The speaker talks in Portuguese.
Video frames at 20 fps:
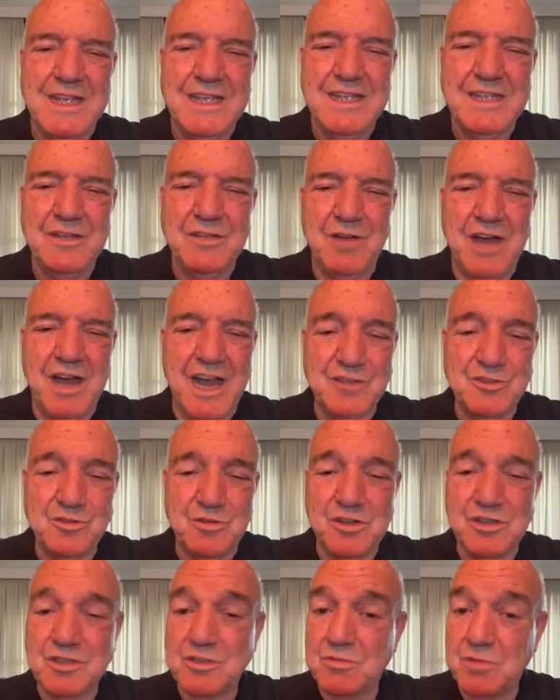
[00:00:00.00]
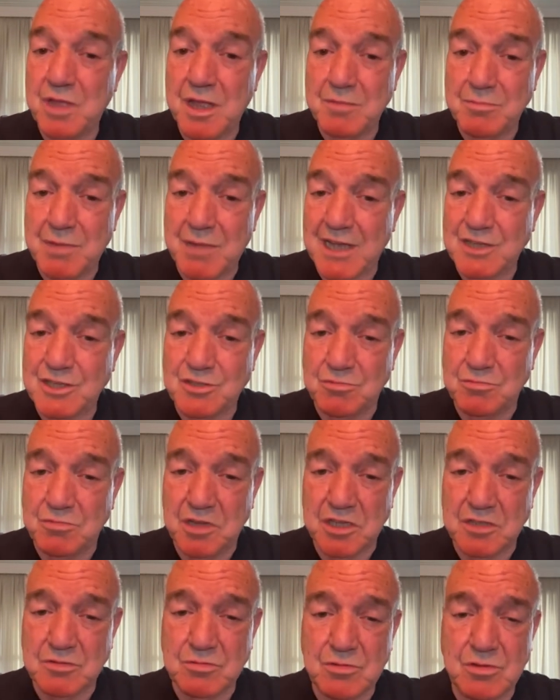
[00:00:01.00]
E o rádio hoje não é mais o
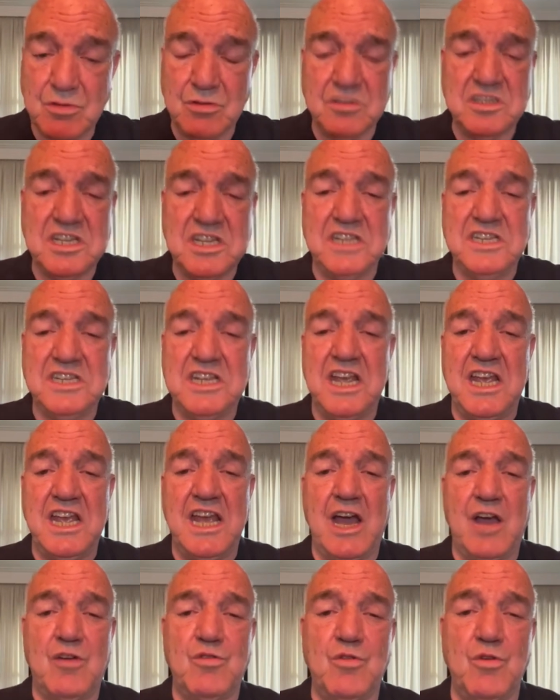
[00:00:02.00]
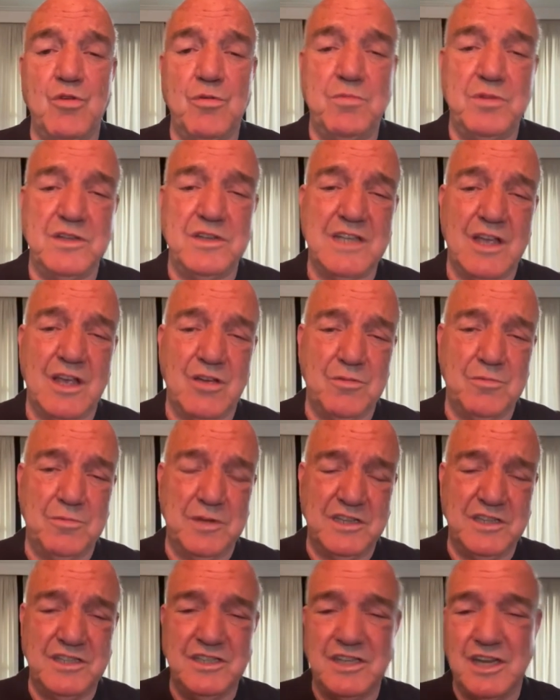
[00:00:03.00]
mesmo. não sei de quem é a culpa, se é a culpa
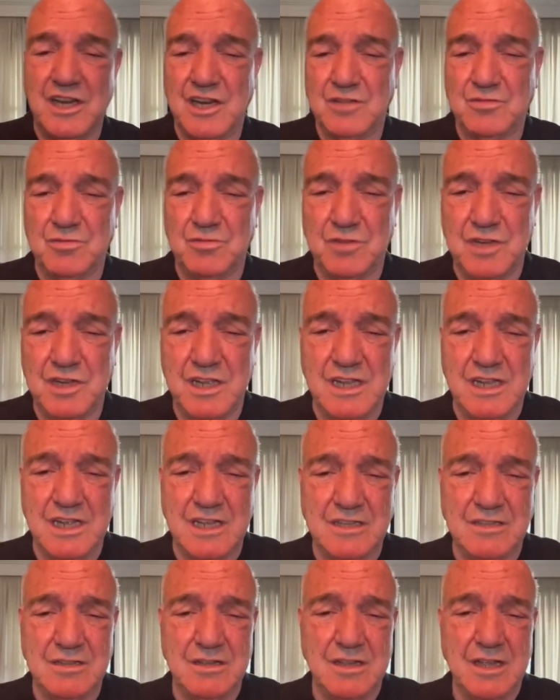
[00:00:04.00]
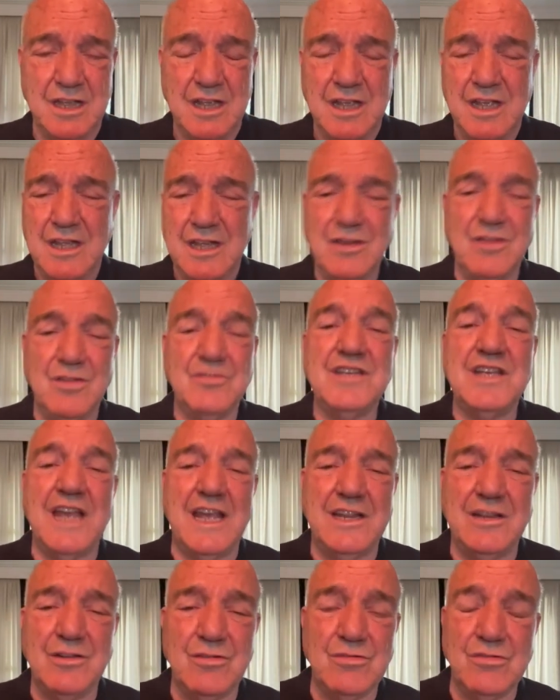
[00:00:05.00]
é de diretoria, de... não
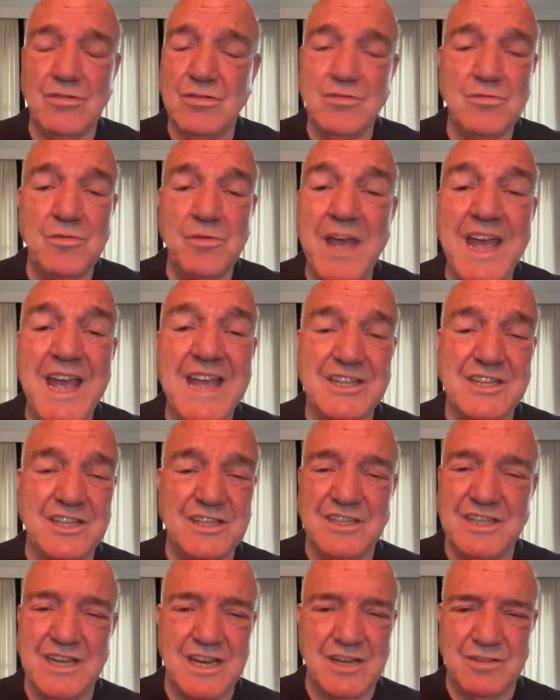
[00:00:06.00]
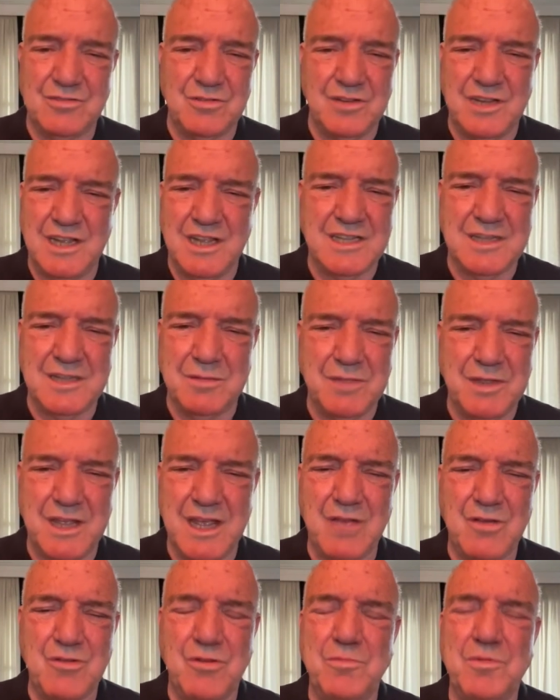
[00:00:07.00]
sei, não, não é de diretoria também.
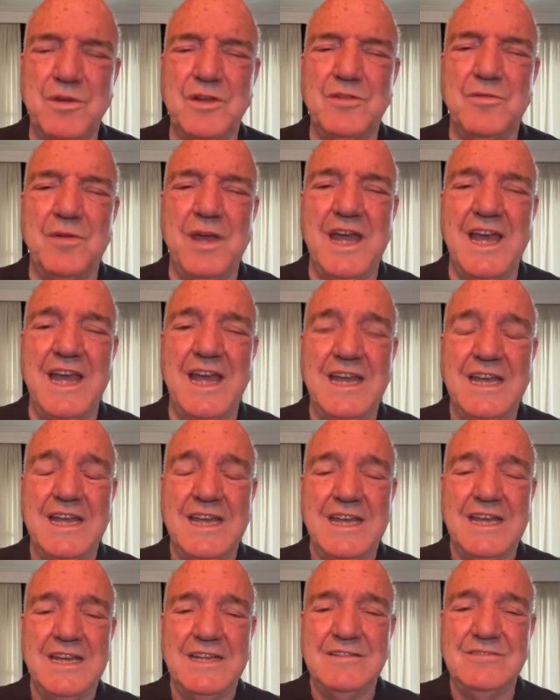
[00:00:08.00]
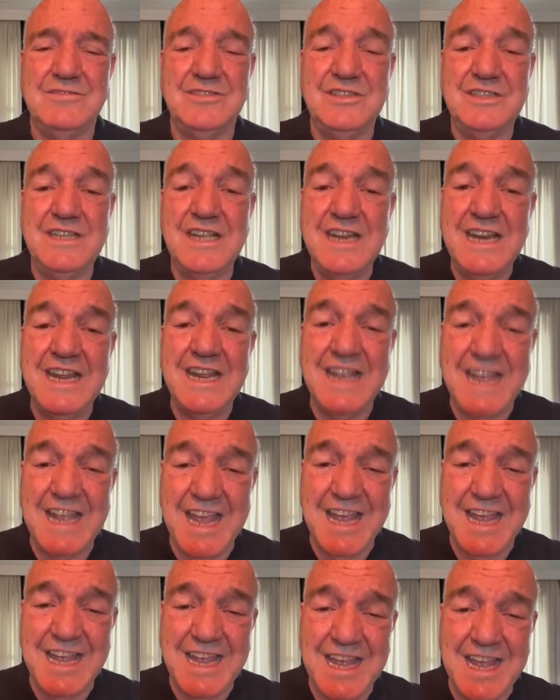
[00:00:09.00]
A culpa não é de
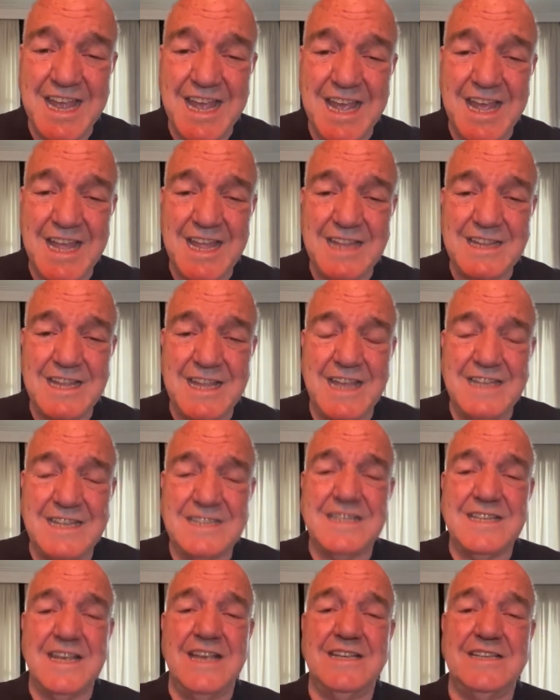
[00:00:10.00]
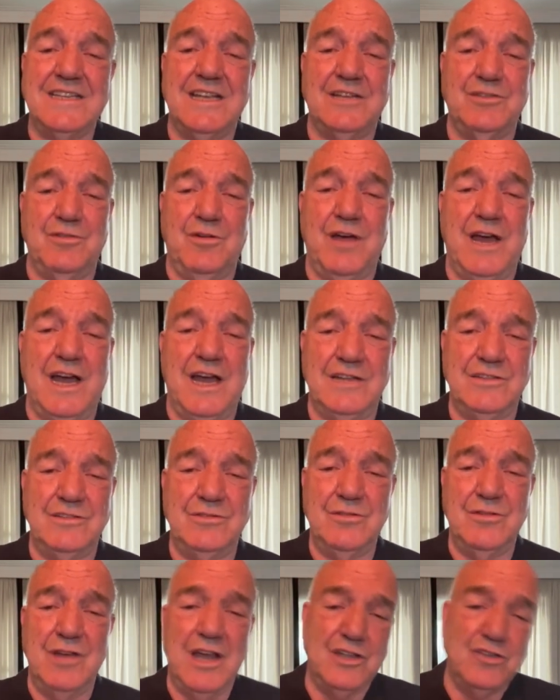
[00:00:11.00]
ninguém, é da essência do
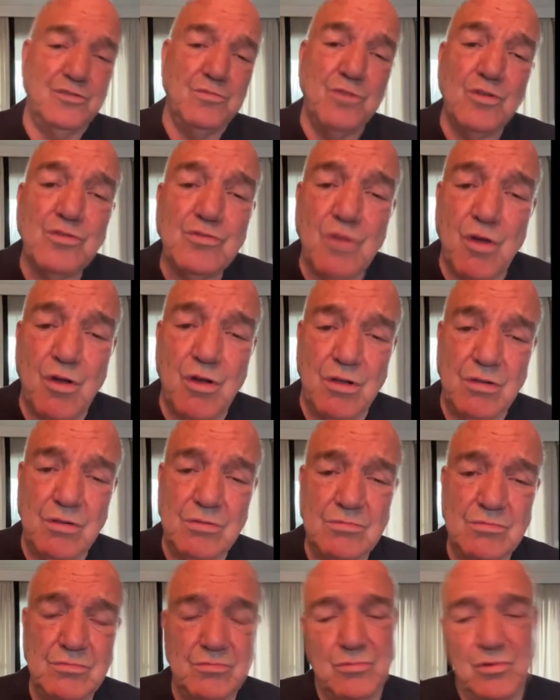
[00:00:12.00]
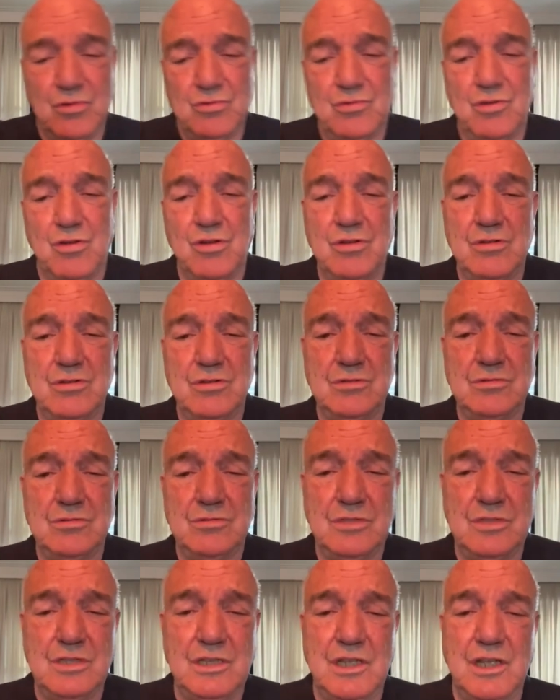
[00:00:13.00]
rádio. O rádio mudou, mudou
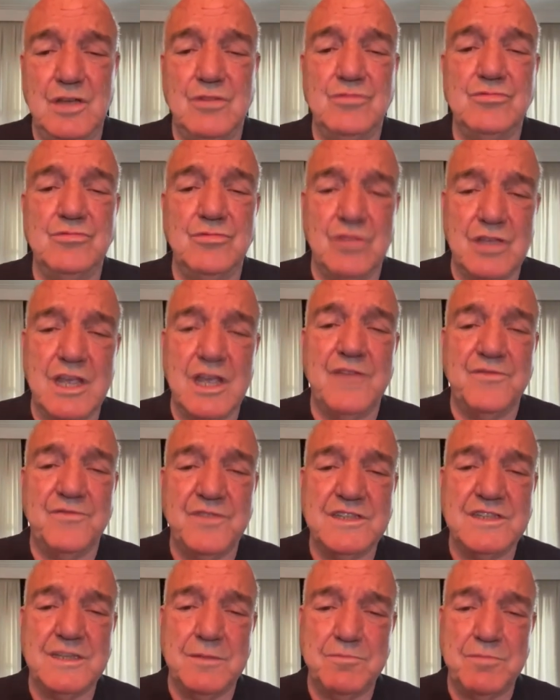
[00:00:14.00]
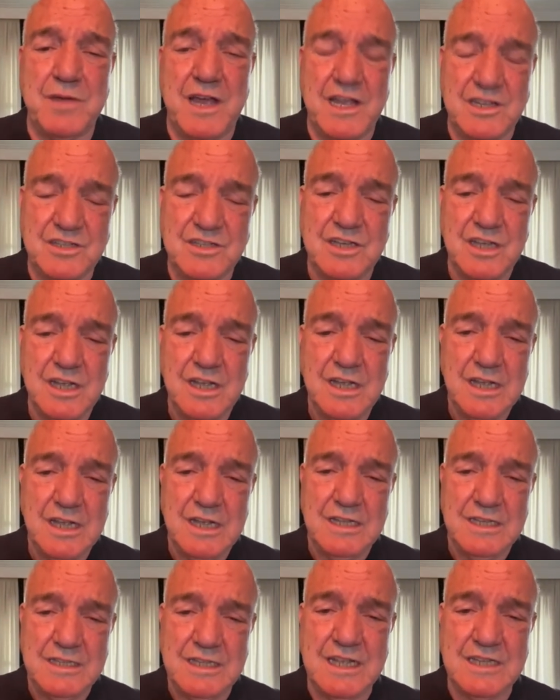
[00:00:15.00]
e eu não quero fazer parte
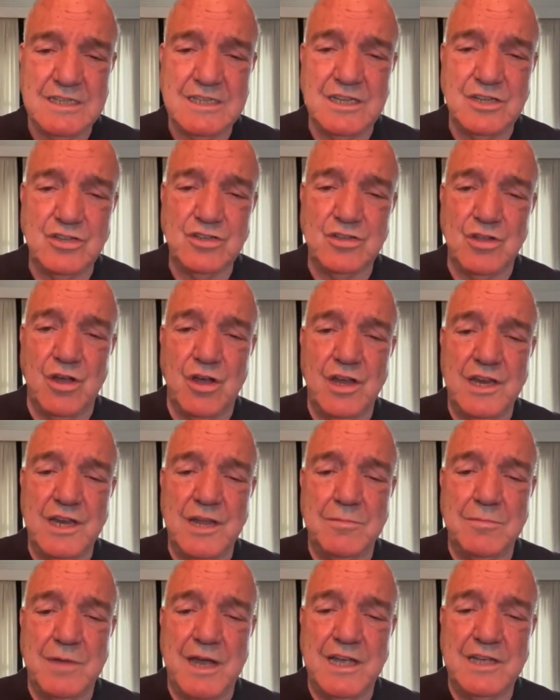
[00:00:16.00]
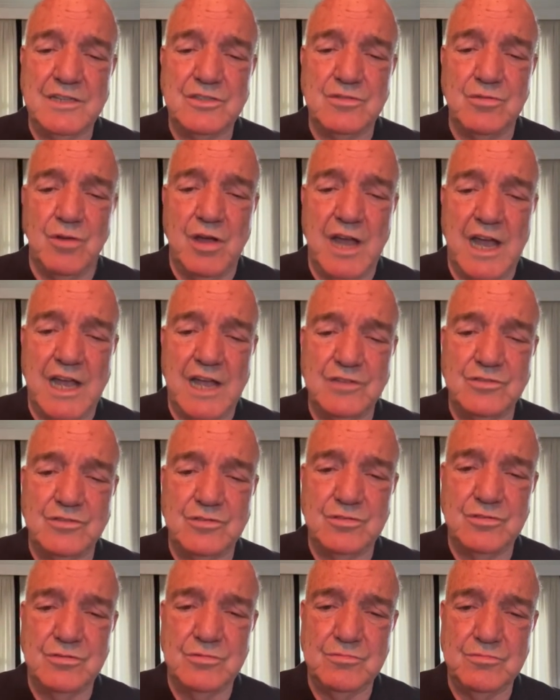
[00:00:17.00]
dessa história mais do
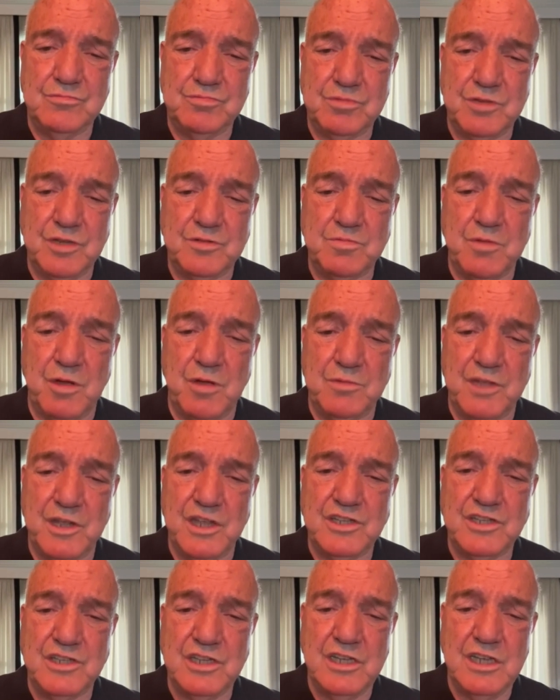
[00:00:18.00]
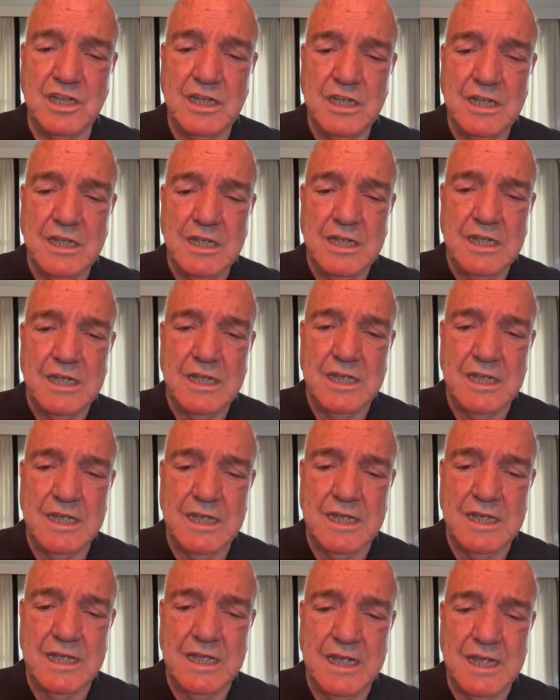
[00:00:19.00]
rádio, principalmente
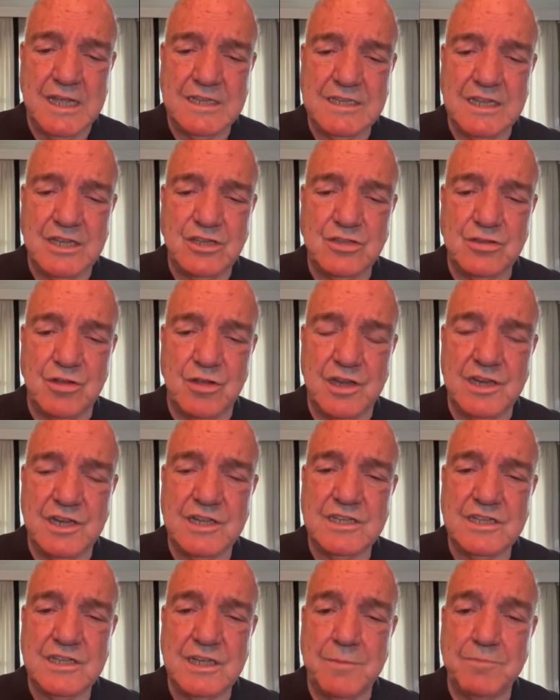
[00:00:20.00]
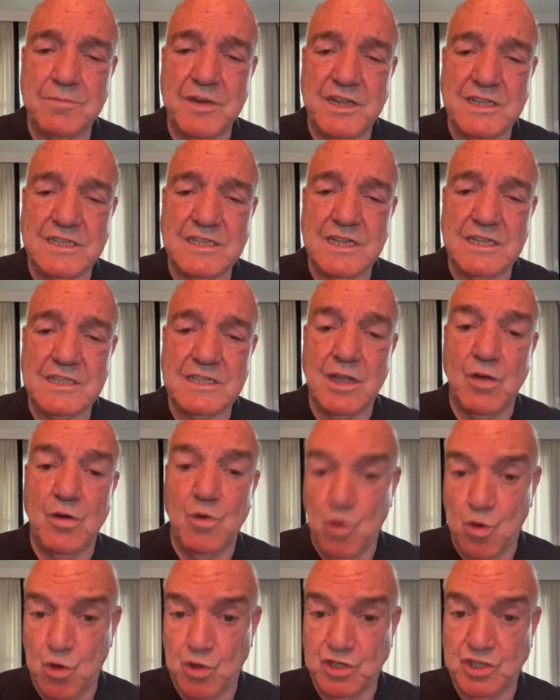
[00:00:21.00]
é, essa história que se apresenta
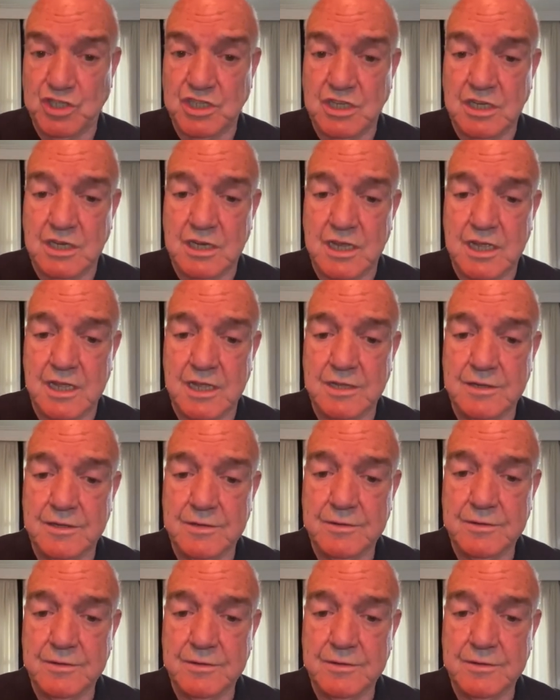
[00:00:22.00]
hoje, né?